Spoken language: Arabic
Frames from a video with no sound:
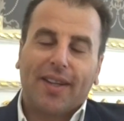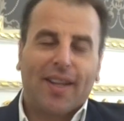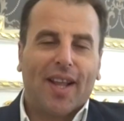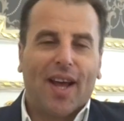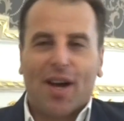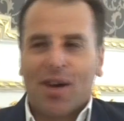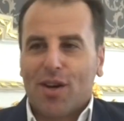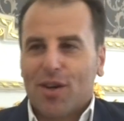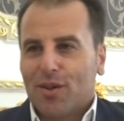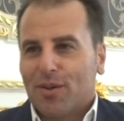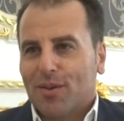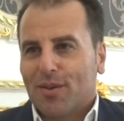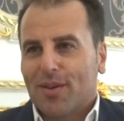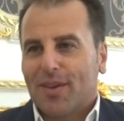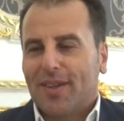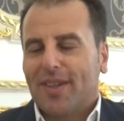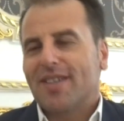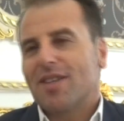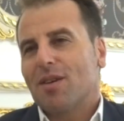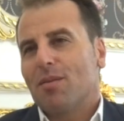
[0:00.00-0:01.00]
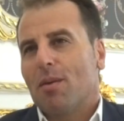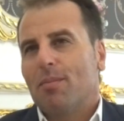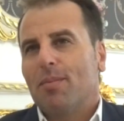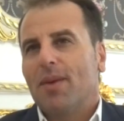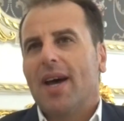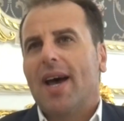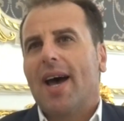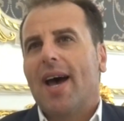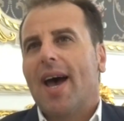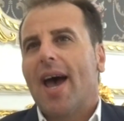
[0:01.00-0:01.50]
لا لسبب
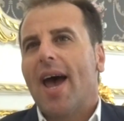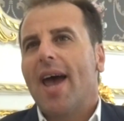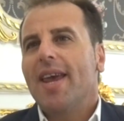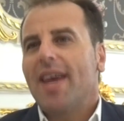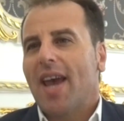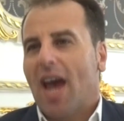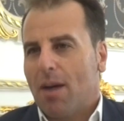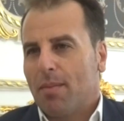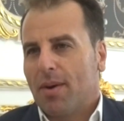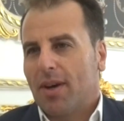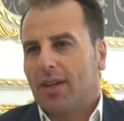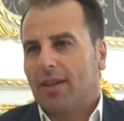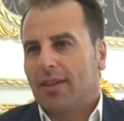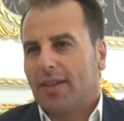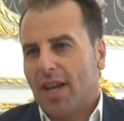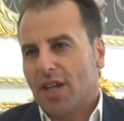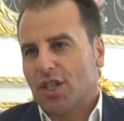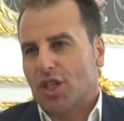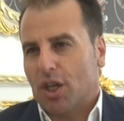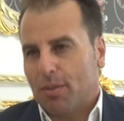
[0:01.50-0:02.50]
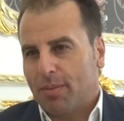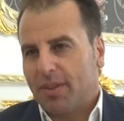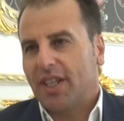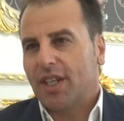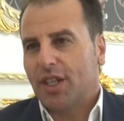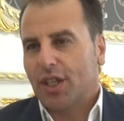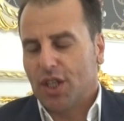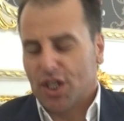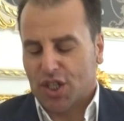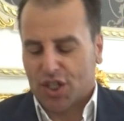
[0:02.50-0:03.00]
آه، اي عمل ناجح بدك
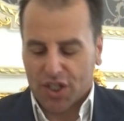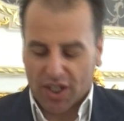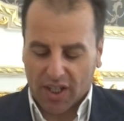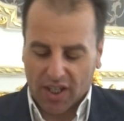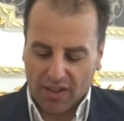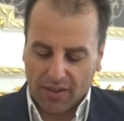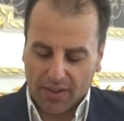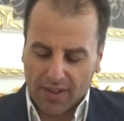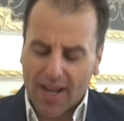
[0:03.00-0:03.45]
تنجحيه